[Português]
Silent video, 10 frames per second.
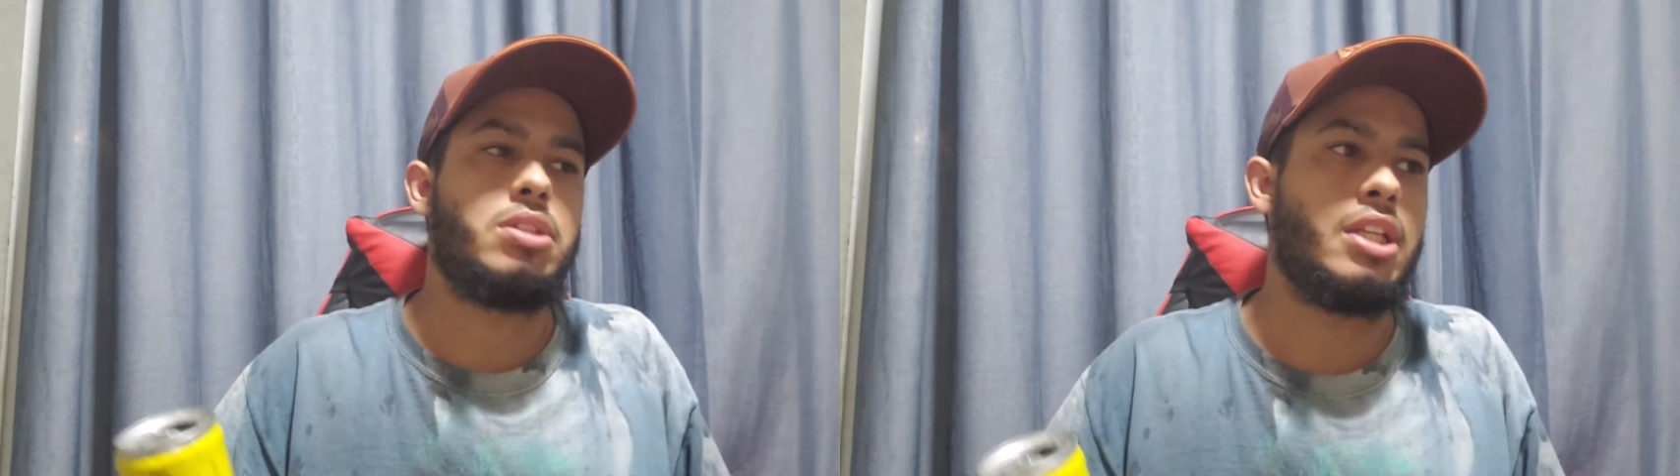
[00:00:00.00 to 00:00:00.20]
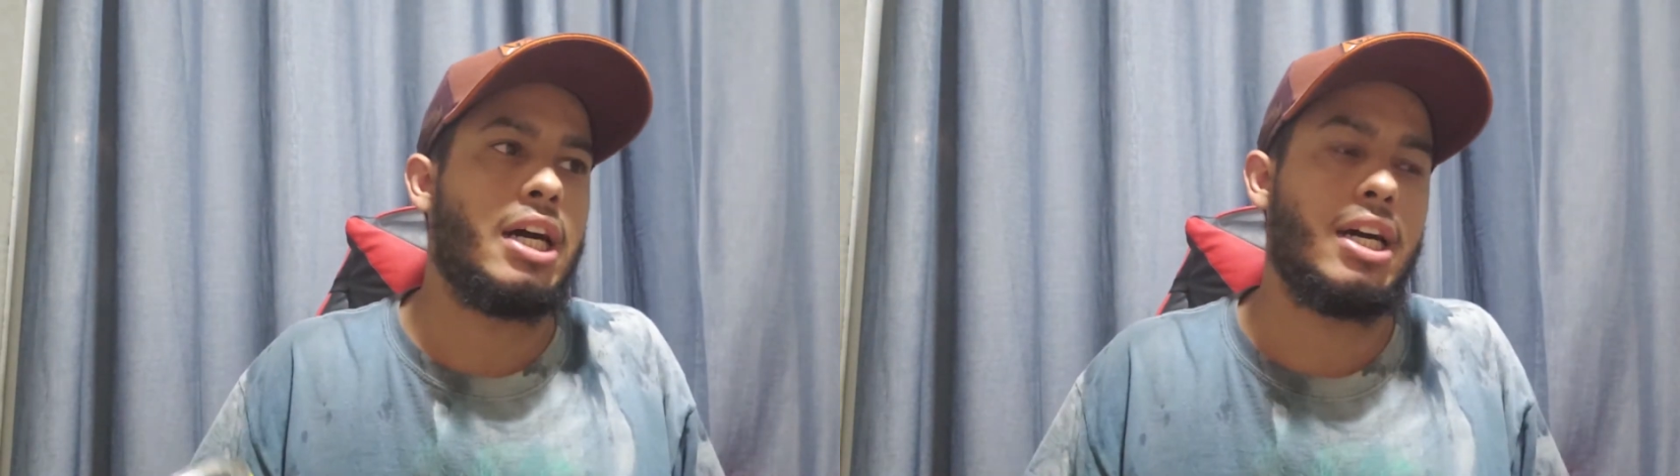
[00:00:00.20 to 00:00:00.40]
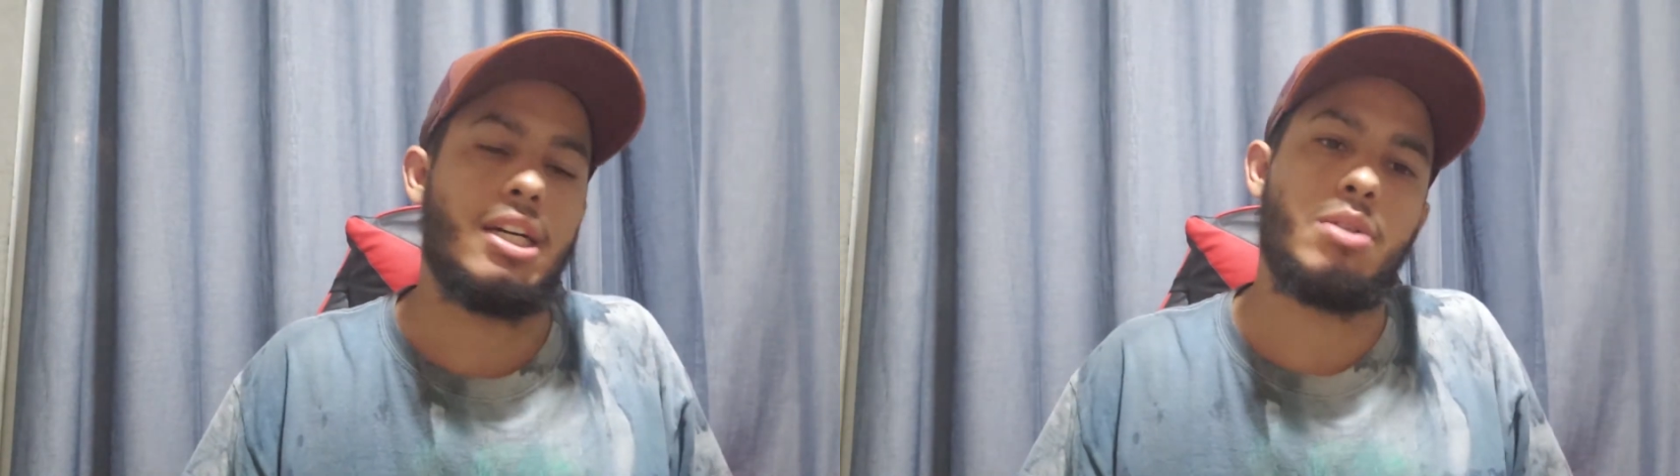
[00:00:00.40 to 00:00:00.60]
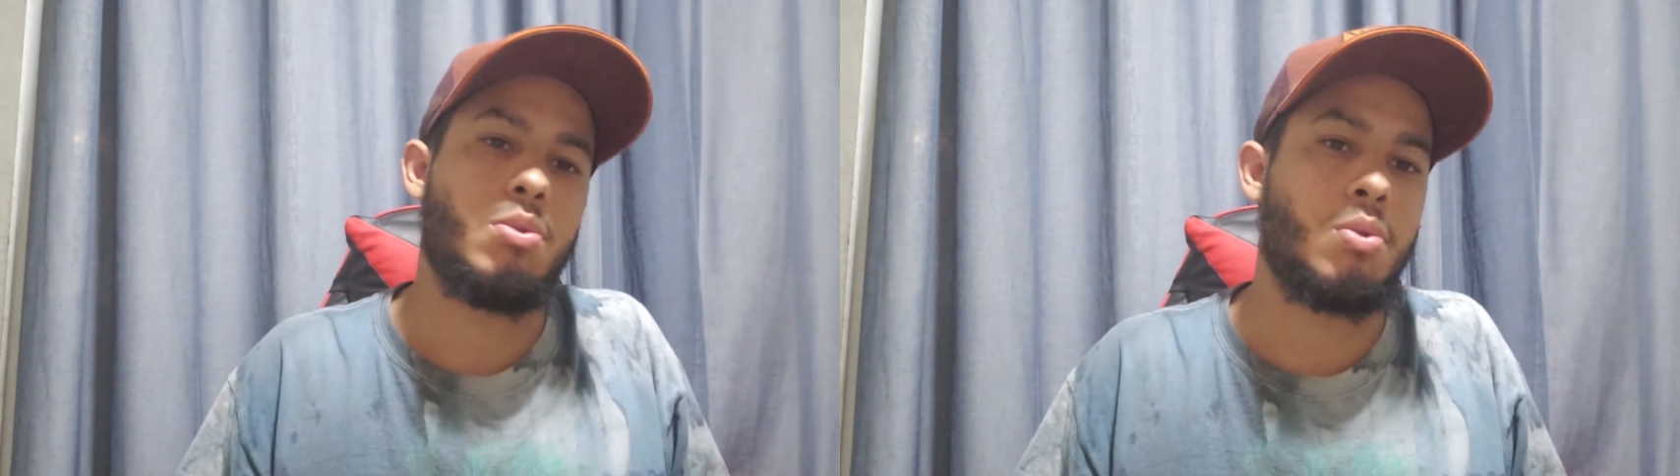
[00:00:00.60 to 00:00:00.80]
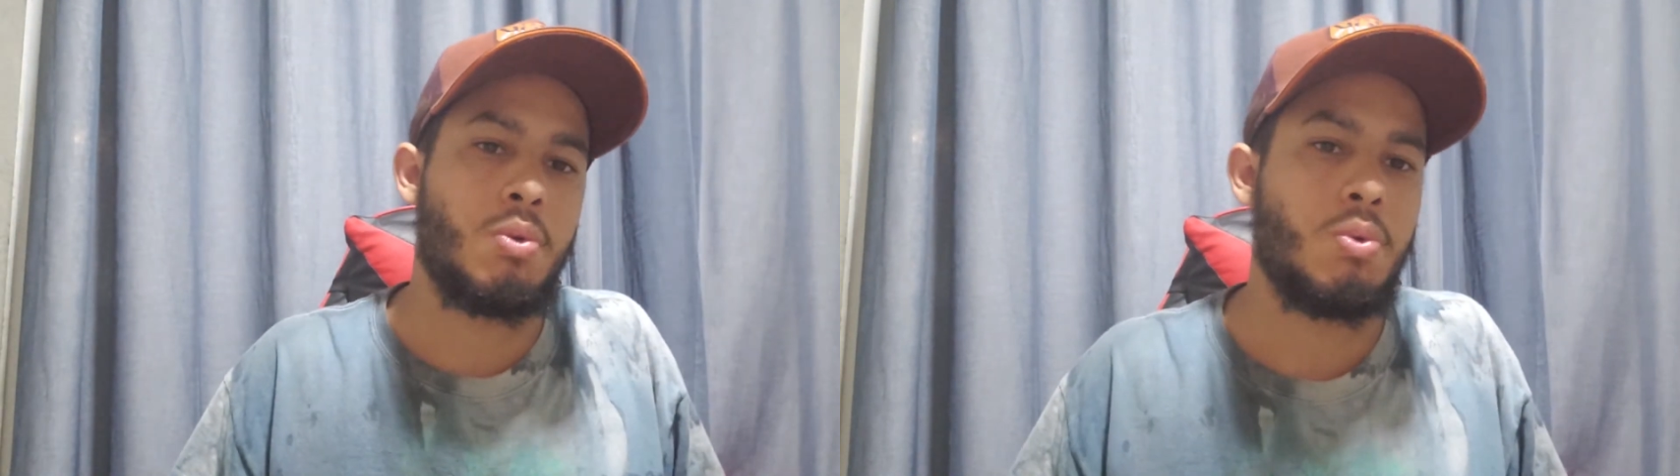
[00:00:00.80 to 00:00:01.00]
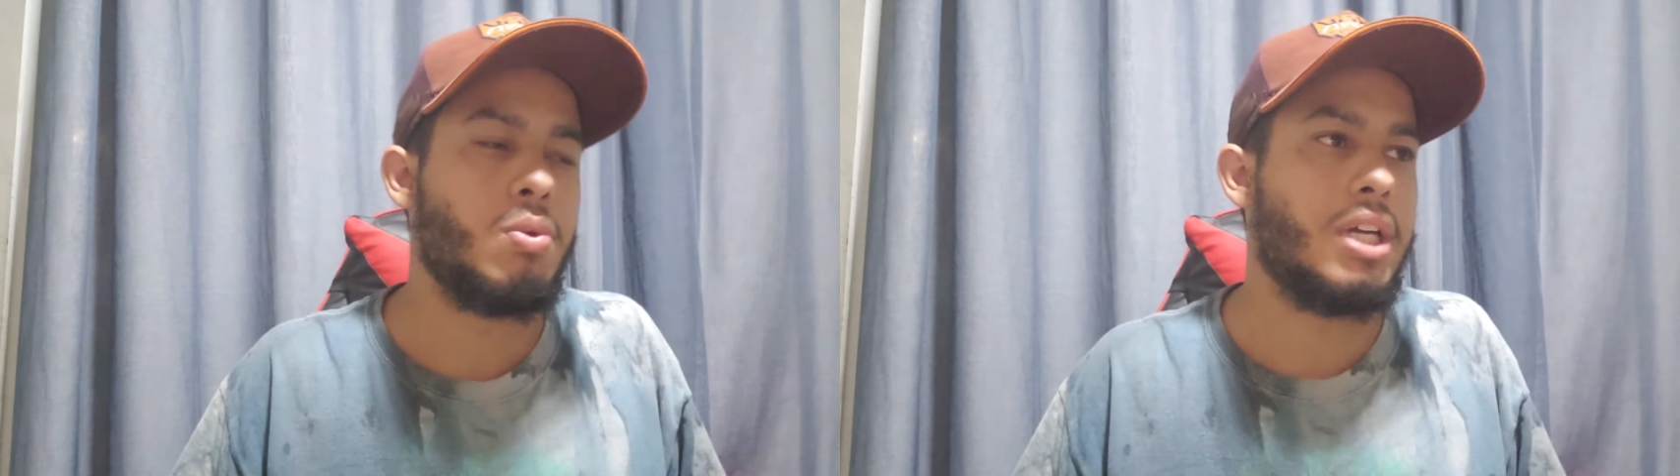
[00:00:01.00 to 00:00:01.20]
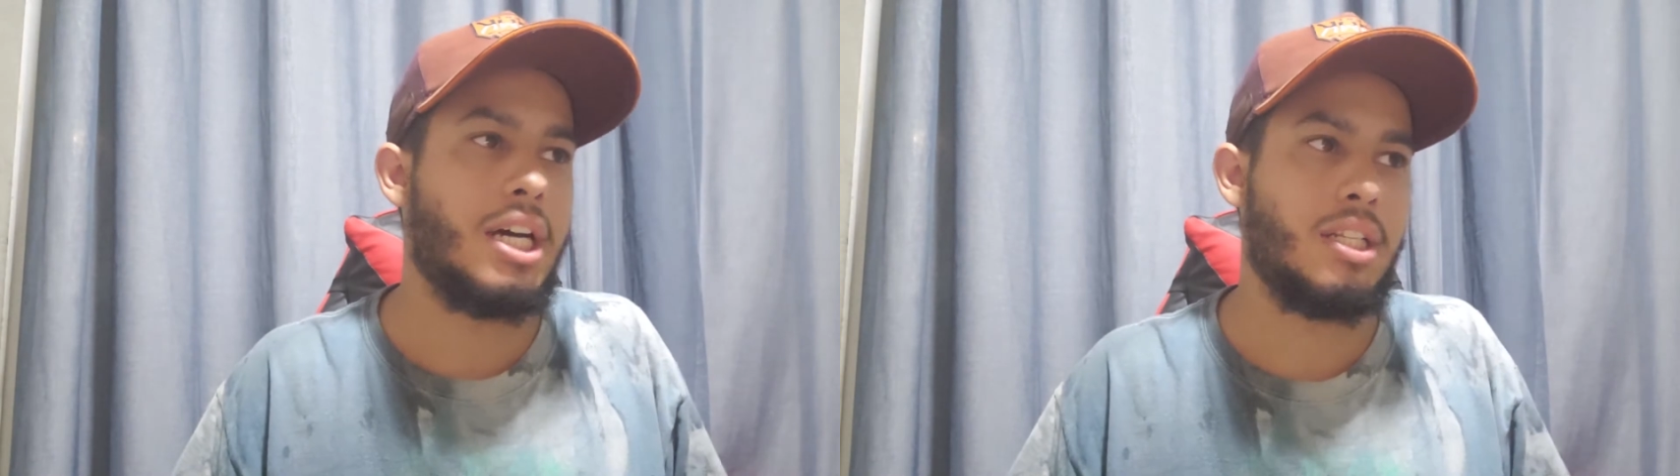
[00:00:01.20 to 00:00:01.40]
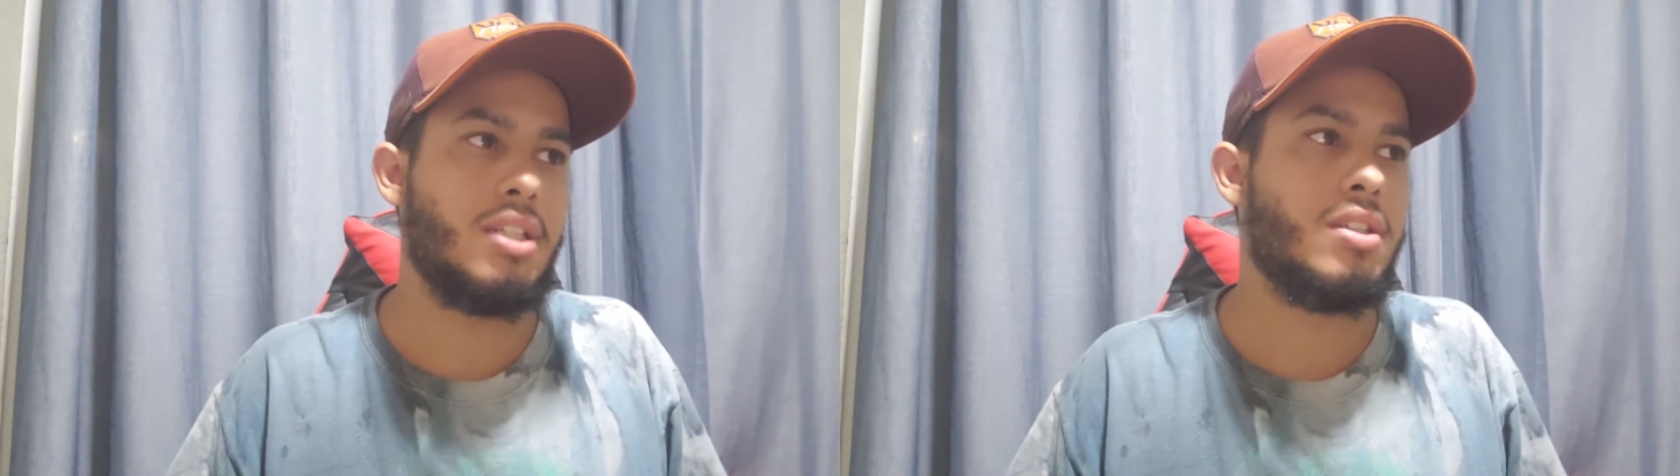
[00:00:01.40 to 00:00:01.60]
tá... Ou então melhorar,